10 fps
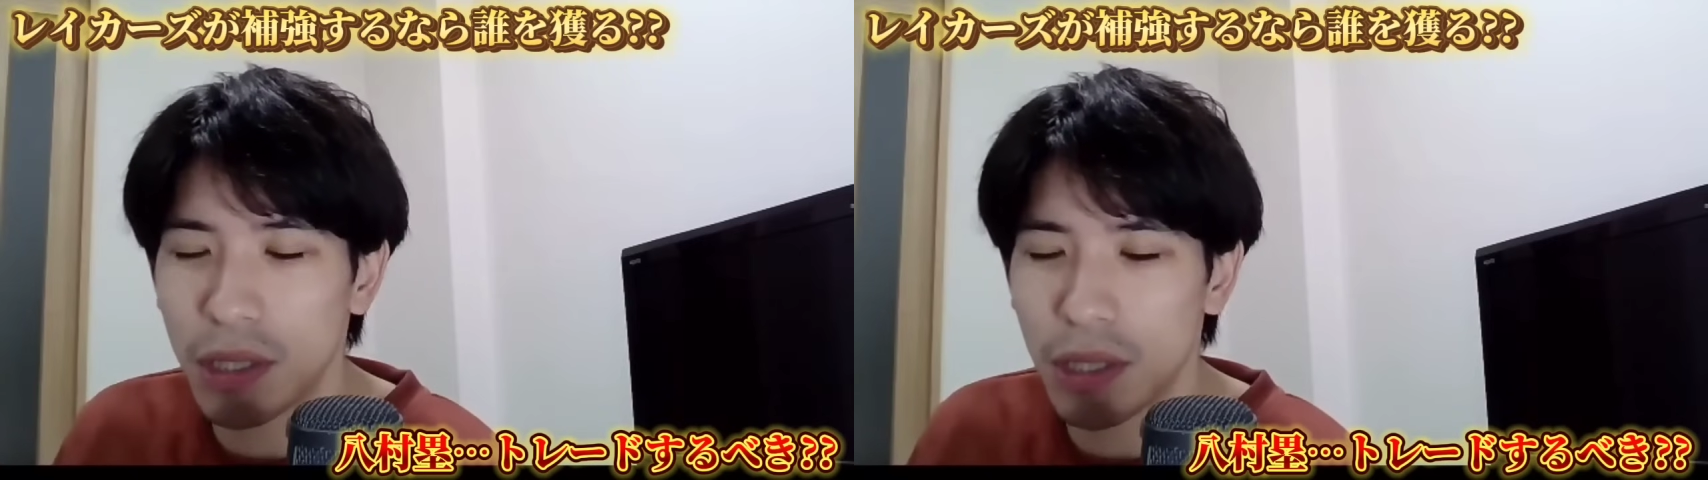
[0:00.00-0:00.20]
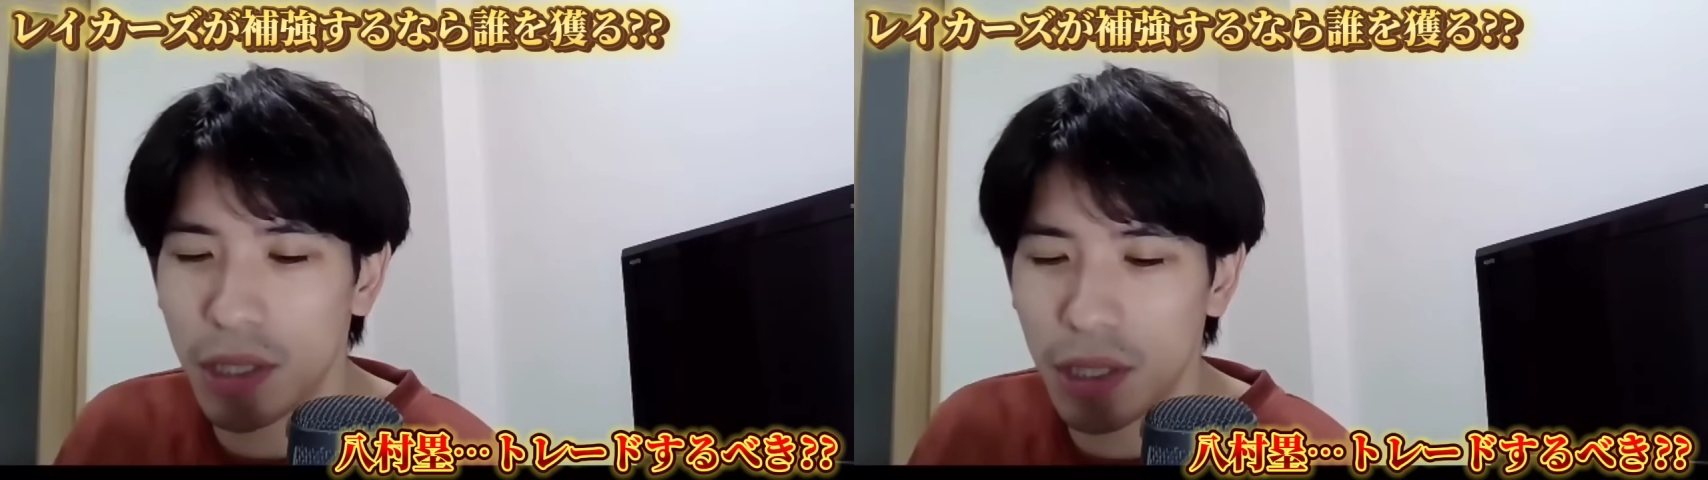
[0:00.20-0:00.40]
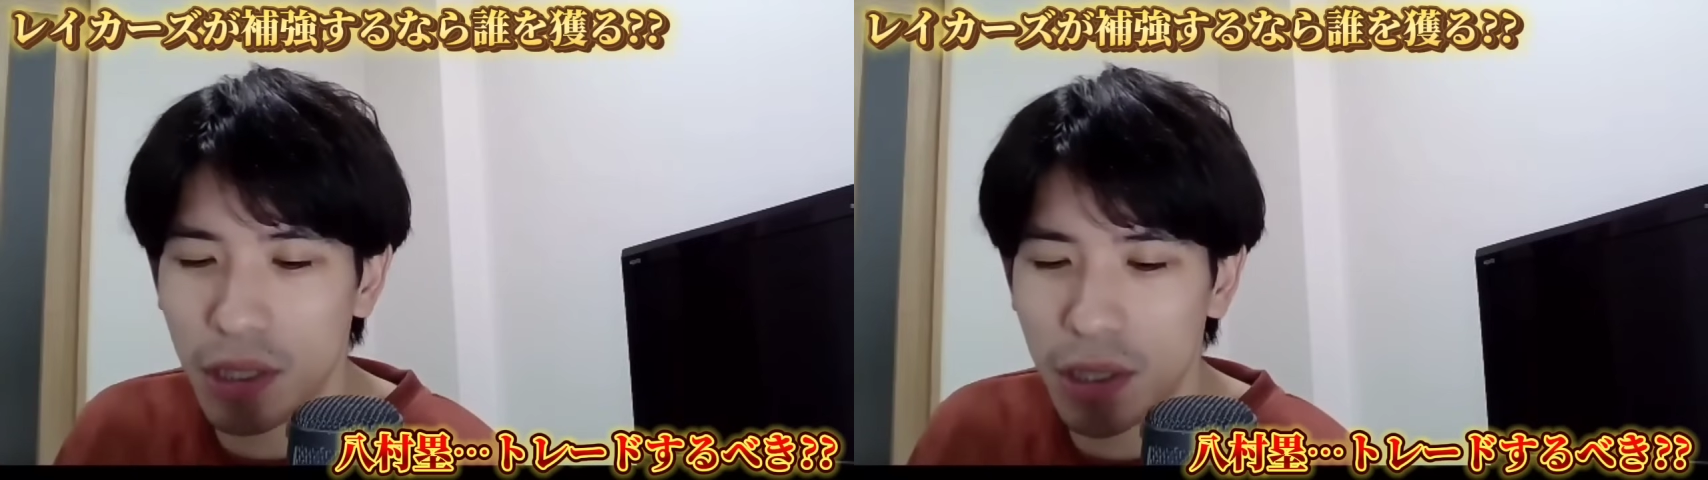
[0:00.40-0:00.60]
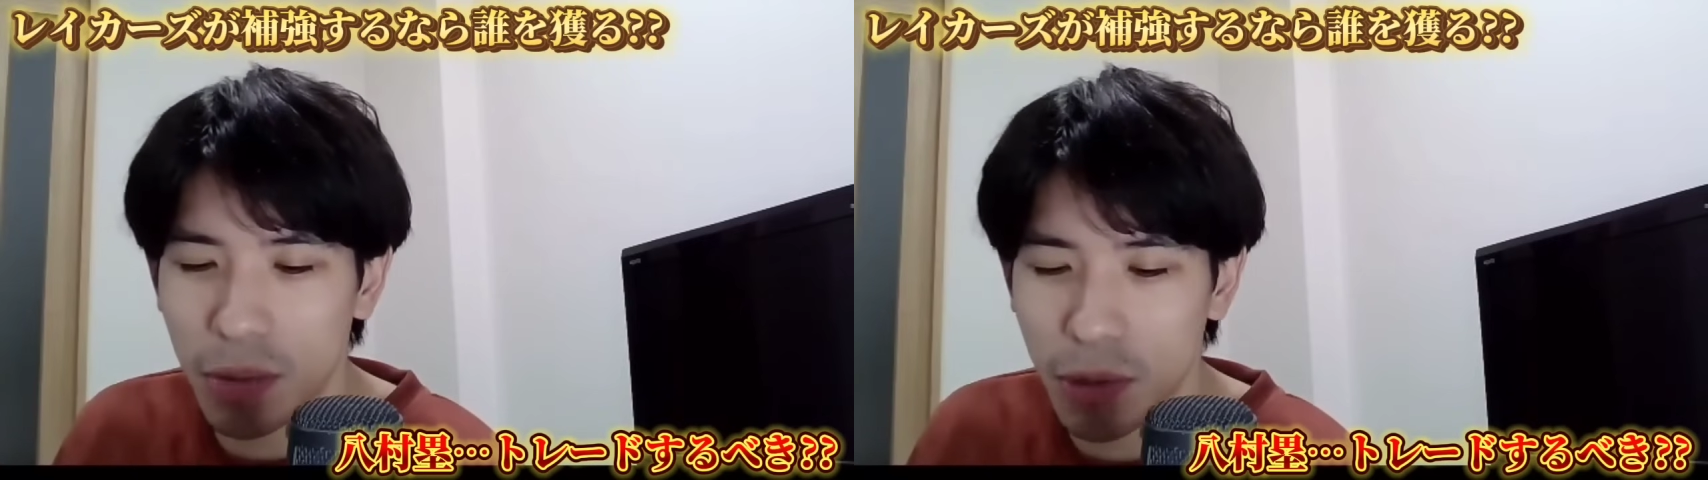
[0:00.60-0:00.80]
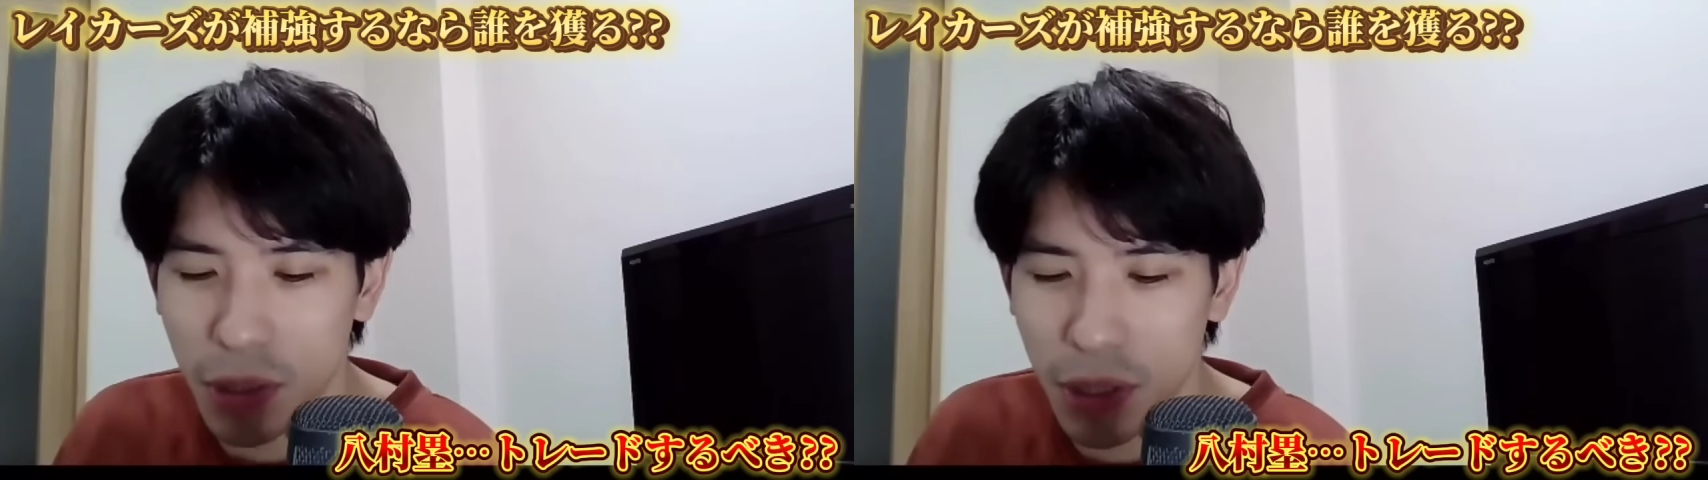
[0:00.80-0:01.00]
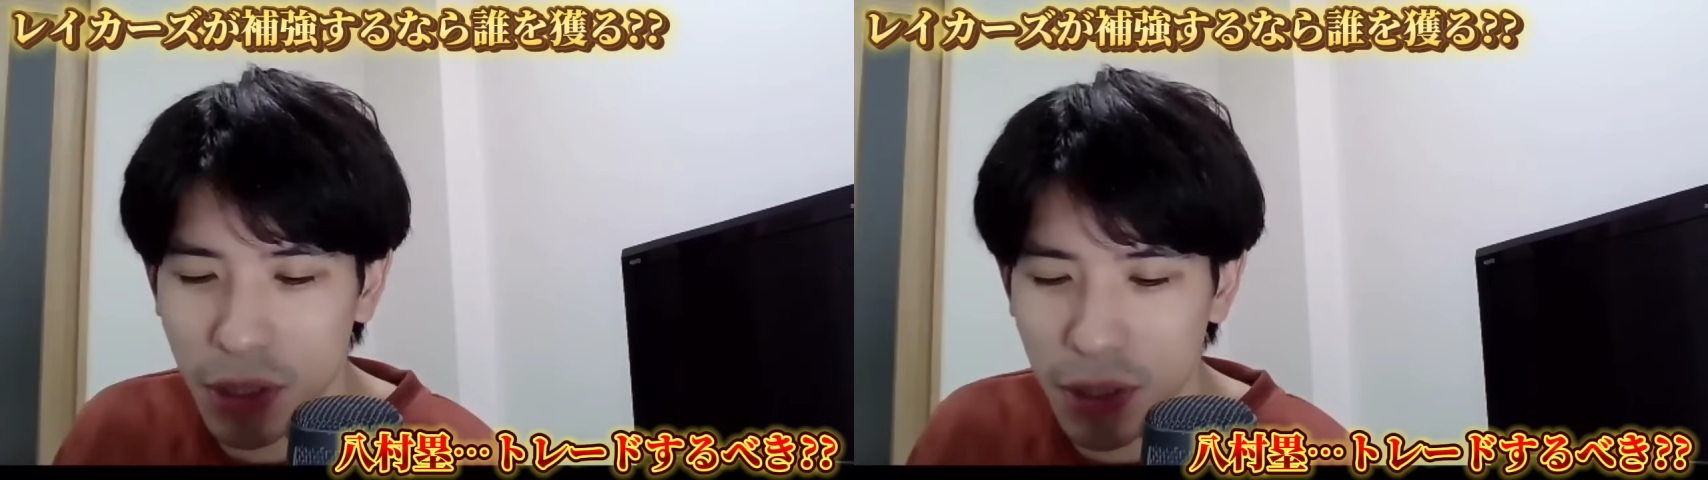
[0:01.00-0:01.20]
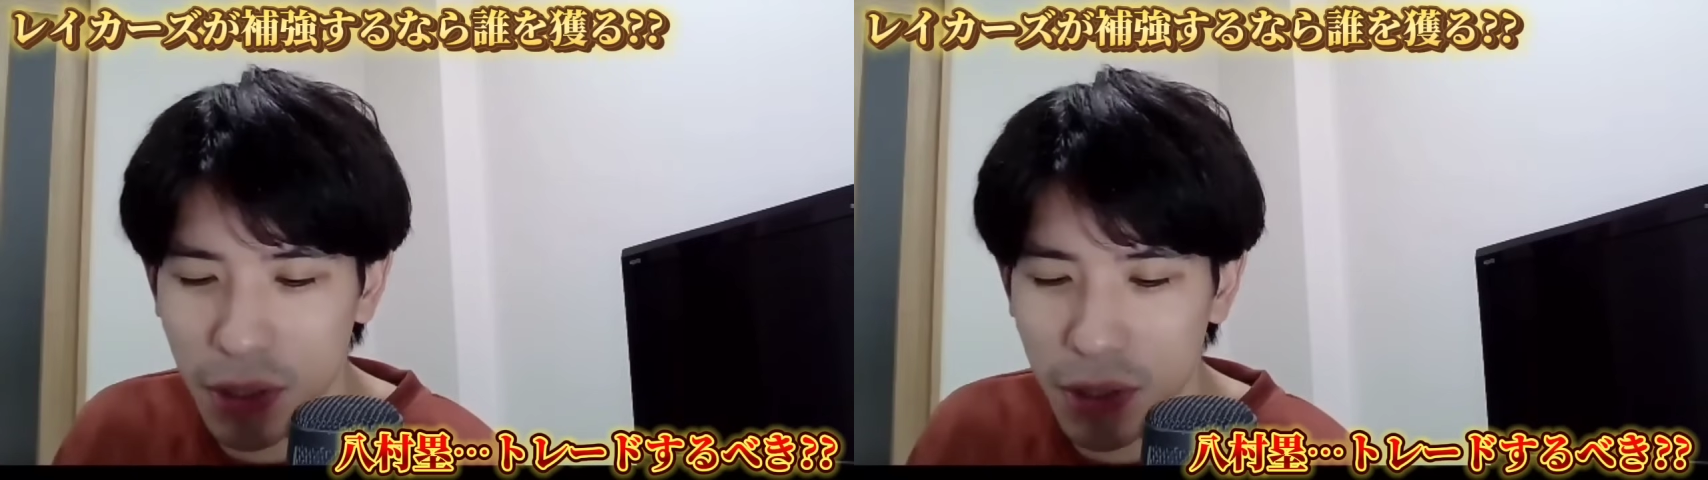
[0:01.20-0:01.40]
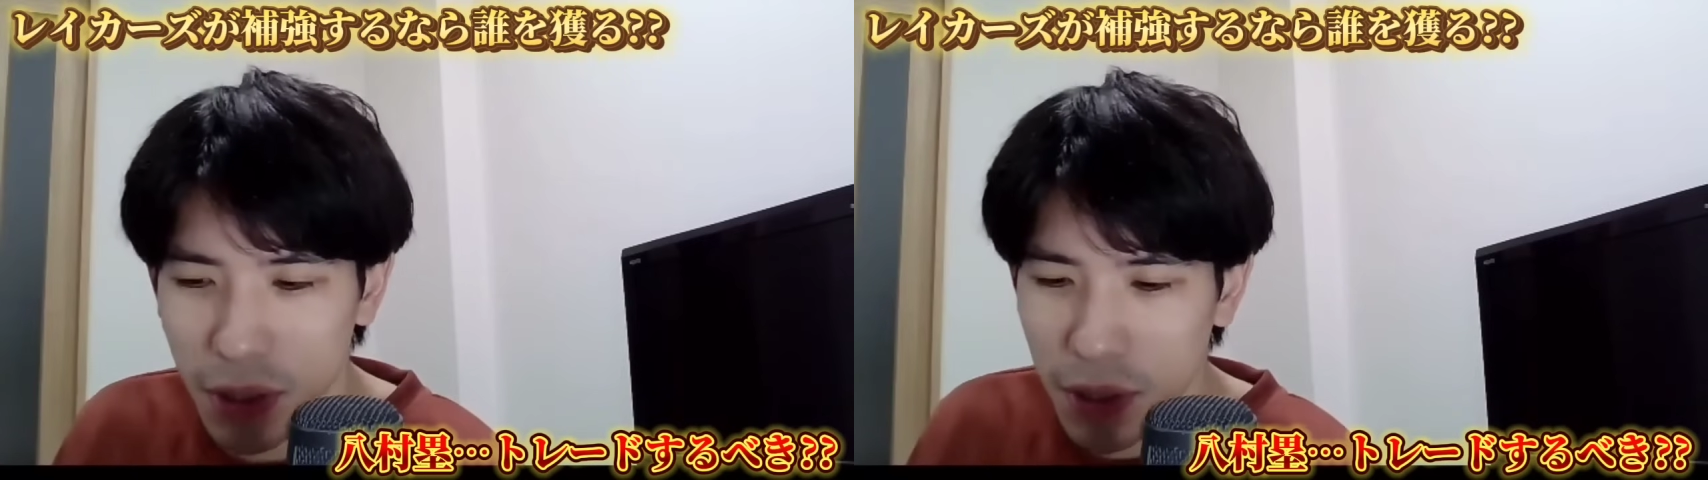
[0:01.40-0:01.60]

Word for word: んがインタビューしてて